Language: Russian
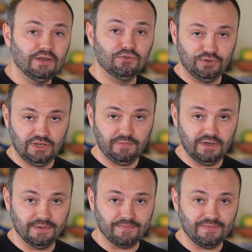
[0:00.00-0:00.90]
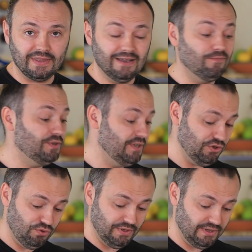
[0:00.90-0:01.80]
Друзья мои, вот
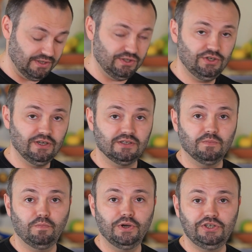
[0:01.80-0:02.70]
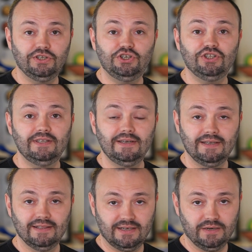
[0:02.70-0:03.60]
здесь у меня сейчас почти 4
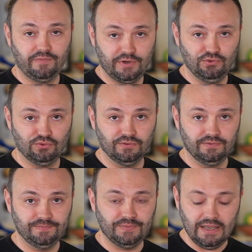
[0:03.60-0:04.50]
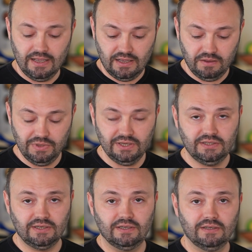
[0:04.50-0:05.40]
килограмма продуктов.
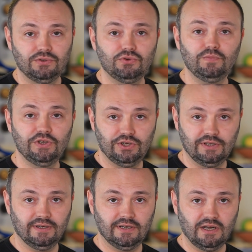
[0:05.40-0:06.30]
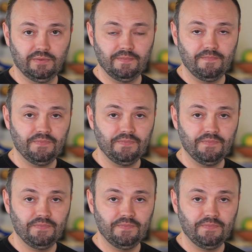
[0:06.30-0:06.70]
Мясо чуть меньше килограмма.